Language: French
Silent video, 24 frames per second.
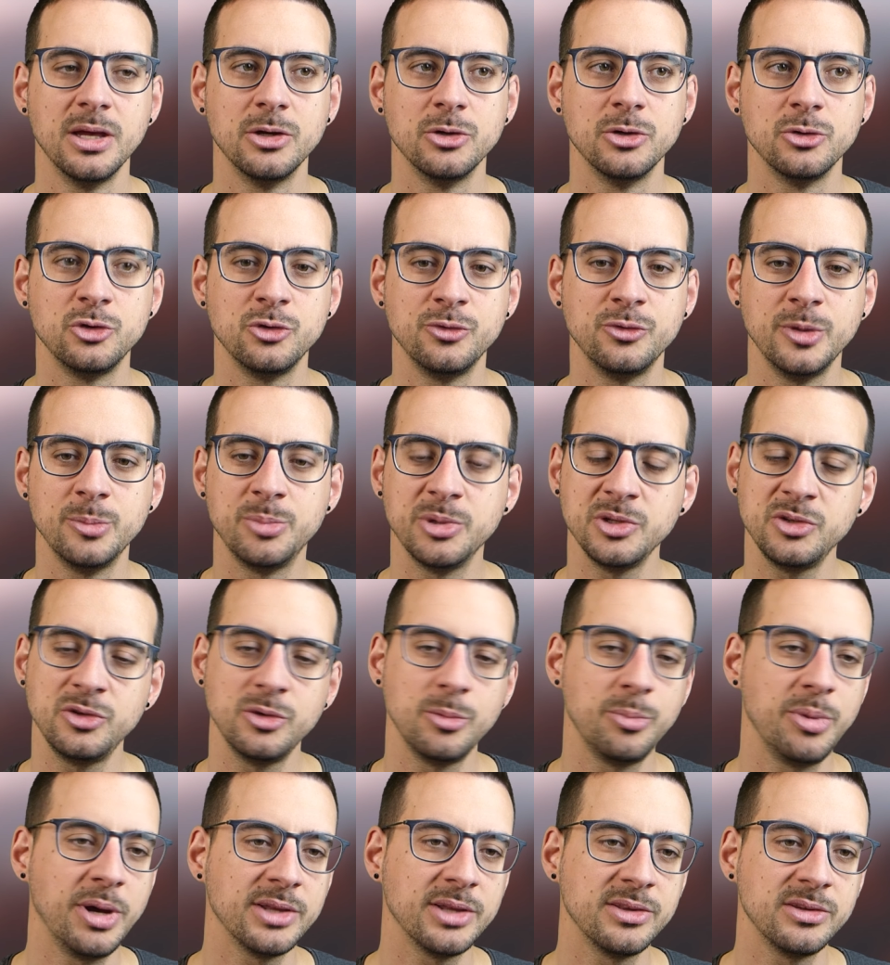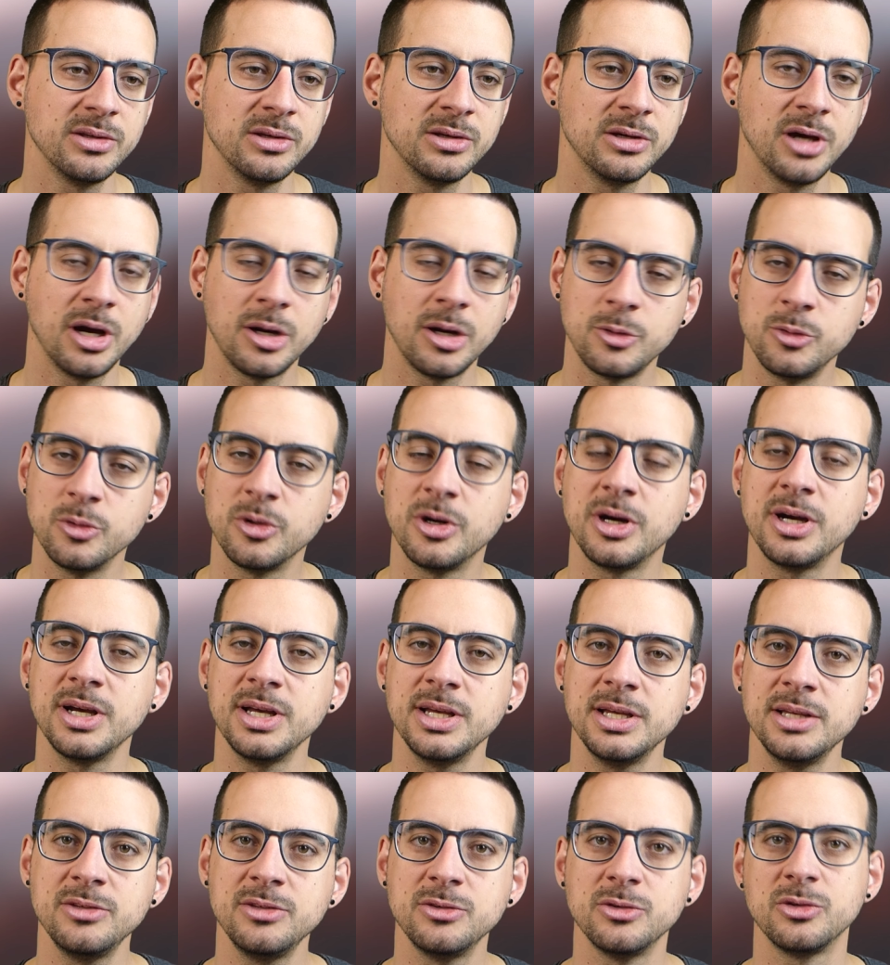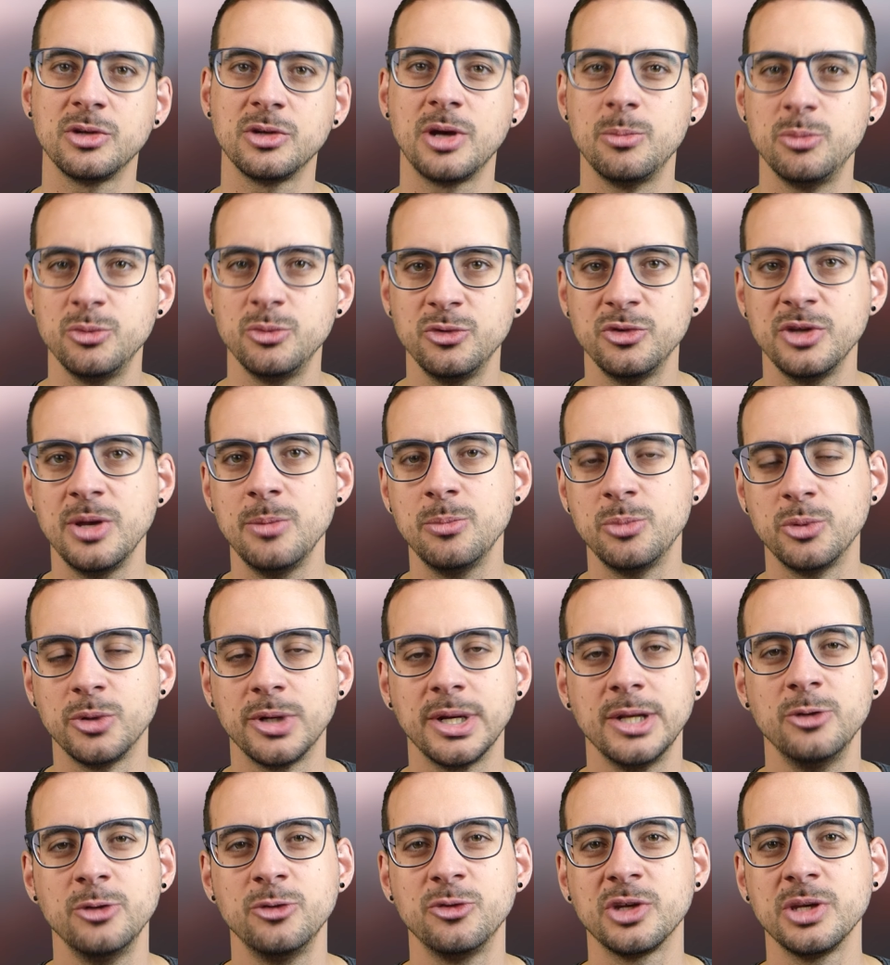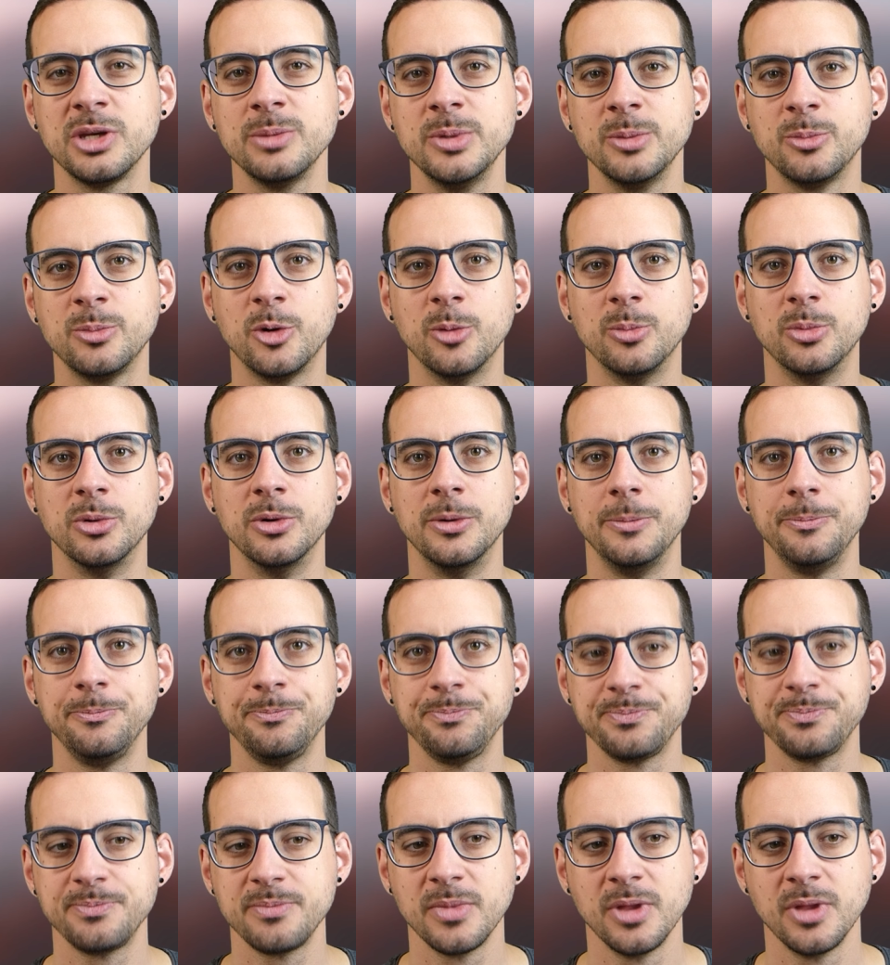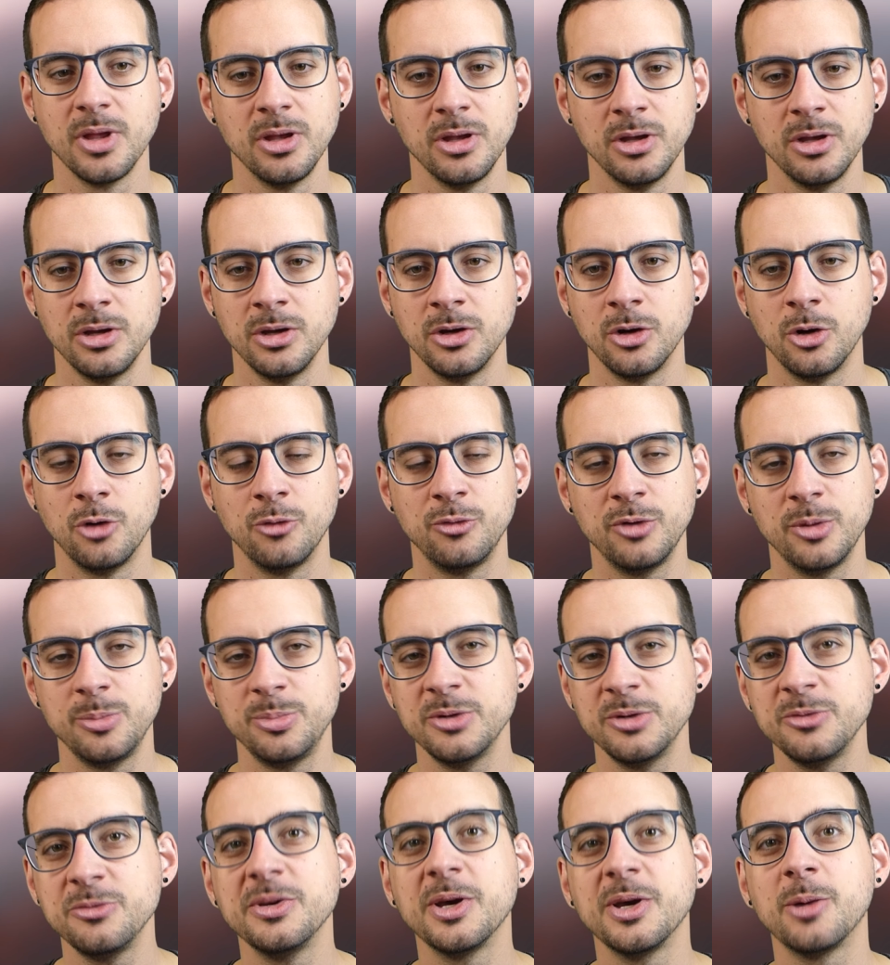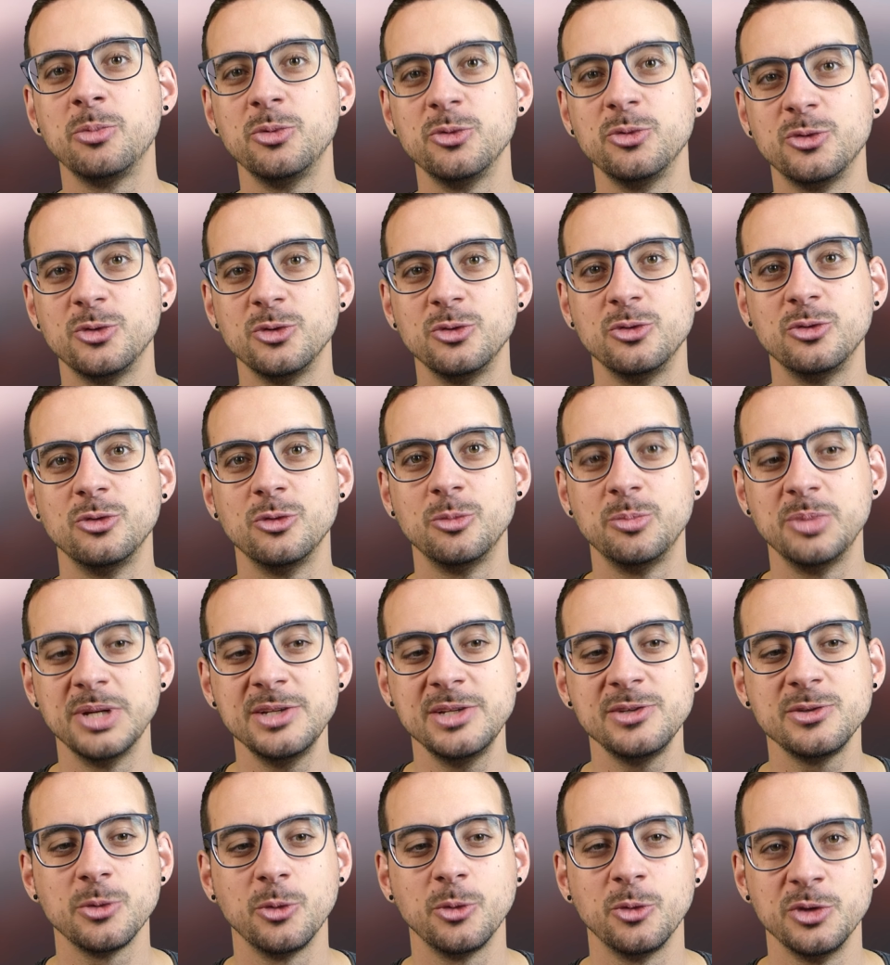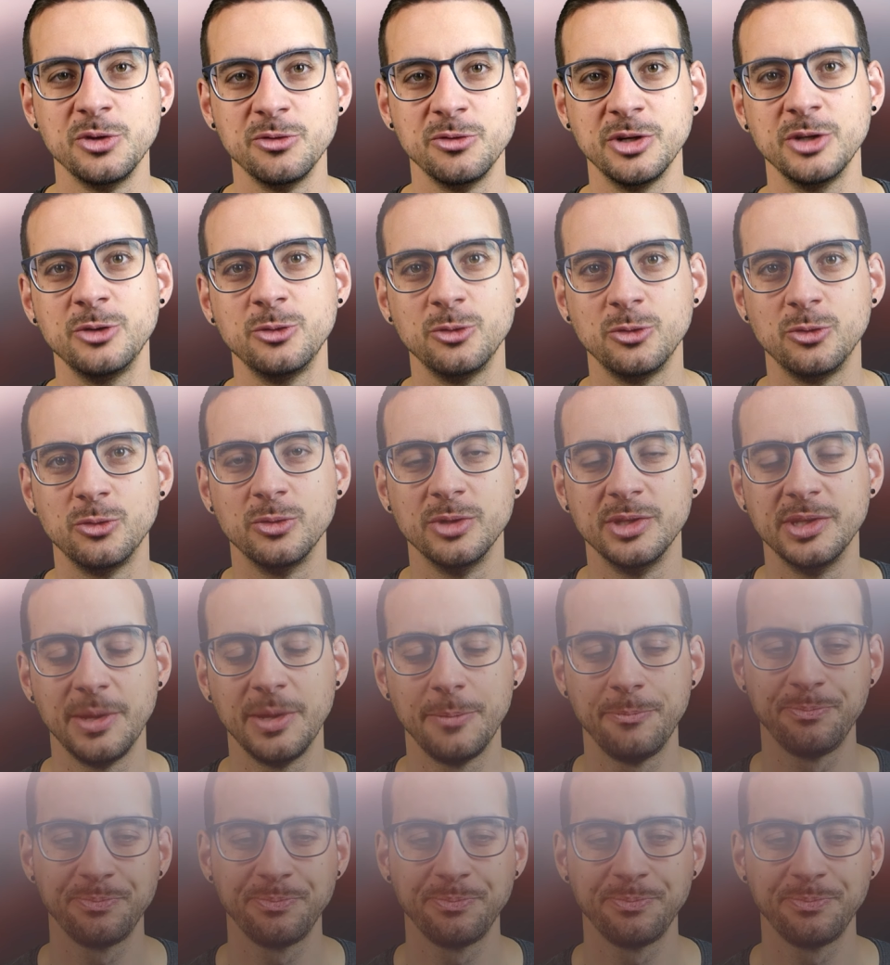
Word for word: Je vais passer par des cas concrets, ce sera plus simple pour illustrer mes propos. On va pas faire plus de suspense, on y va tout de suite.